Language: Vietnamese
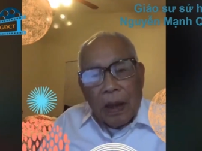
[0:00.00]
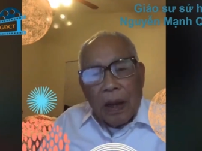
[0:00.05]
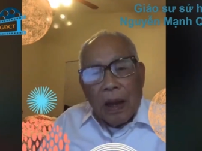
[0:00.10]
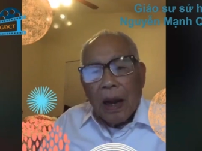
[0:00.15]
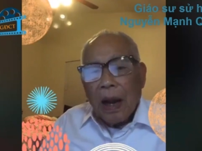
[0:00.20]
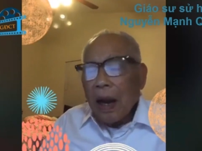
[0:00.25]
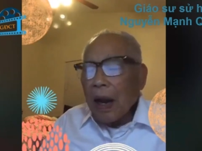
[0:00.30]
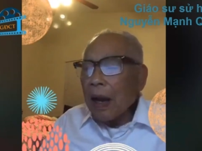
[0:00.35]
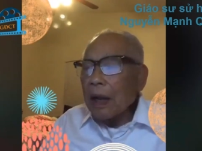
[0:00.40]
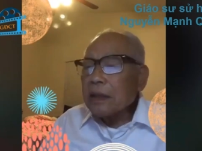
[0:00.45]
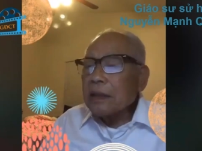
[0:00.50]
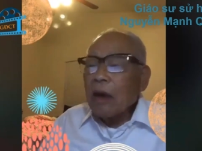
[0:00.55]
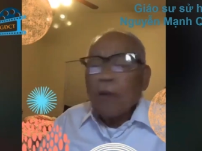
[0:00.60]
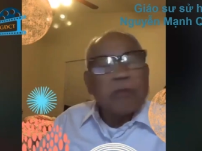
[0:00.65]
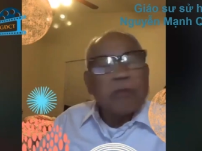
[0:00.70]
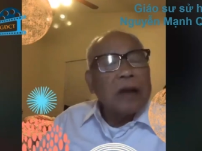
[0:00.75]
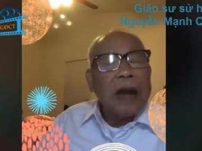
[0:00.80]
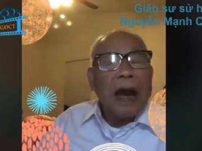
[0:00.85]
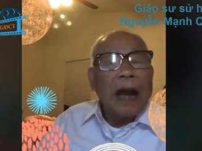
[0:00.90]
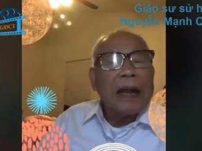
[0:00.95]
à,
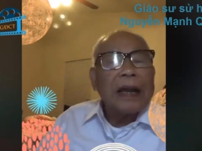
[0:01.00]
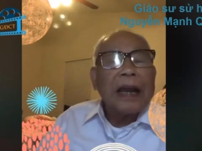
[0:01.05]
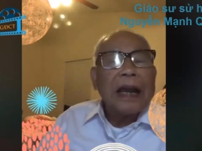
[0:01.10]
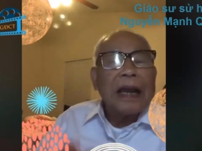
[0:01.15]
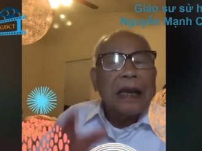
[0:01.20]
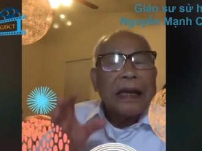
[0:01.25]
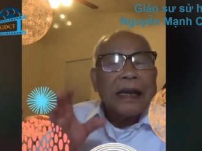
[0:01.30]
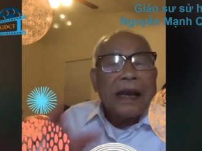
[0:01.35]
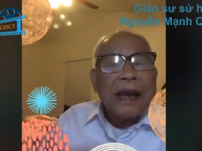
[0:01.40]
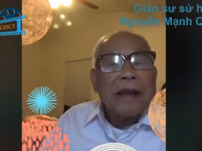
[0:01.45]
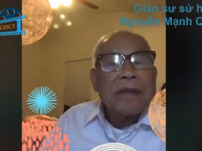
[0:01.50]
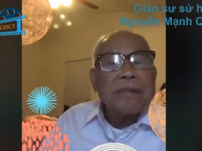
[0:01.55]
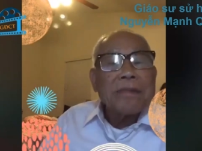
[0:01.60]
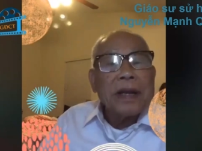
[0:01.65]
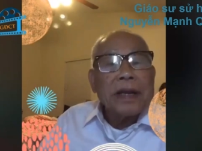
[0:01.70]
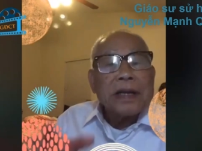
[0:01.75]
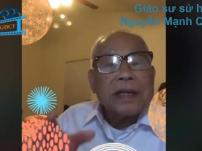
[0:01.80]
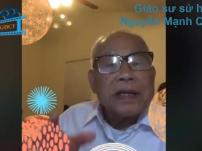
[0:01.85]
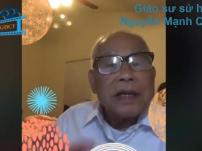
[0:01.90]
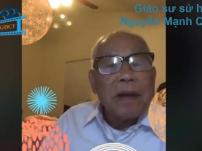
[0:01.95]
chống lại cái liên
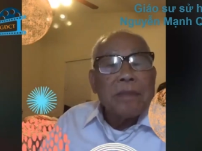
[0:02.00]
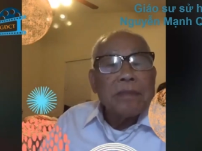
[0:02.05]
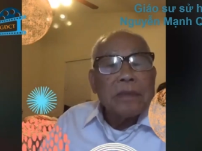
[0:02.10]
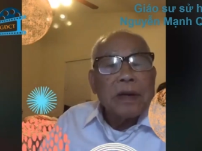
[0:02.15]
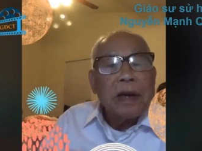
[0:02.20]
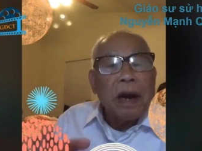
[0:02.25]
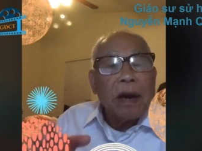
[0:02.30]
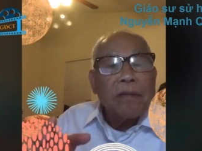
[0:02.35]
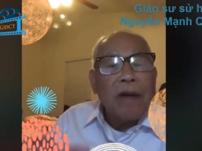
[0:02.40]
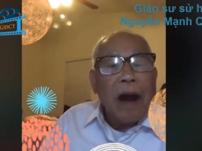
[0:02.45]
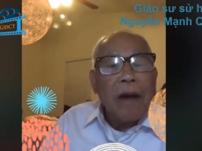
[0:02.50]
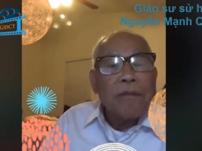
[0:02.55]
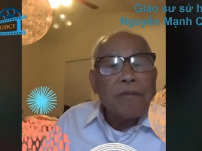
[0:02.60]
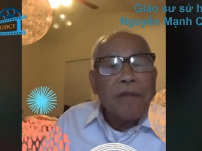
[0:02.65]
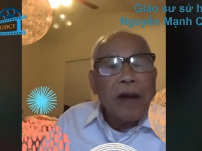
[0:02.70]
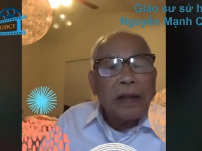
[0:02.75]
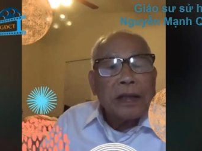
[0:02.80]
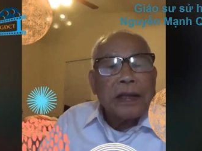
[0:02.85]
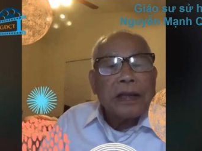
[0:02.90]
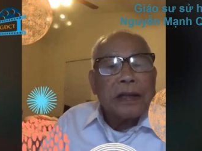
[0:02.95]
minh xâm lược Pháp
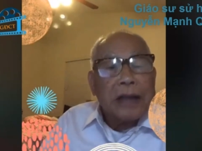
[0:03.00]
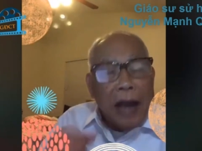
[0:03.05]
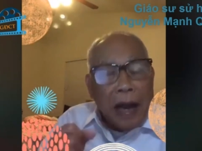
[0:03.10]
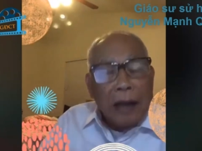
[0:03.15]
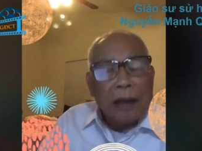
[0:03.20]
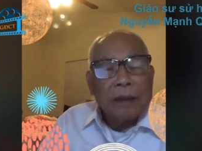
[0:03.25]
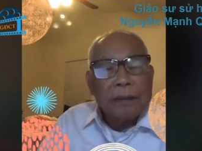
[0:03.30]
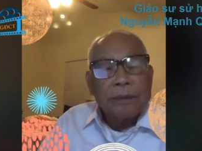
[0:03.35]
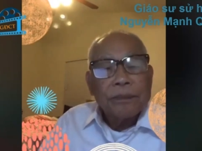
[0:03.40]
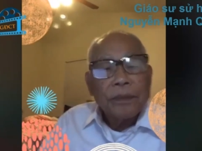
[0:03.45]
Vatican.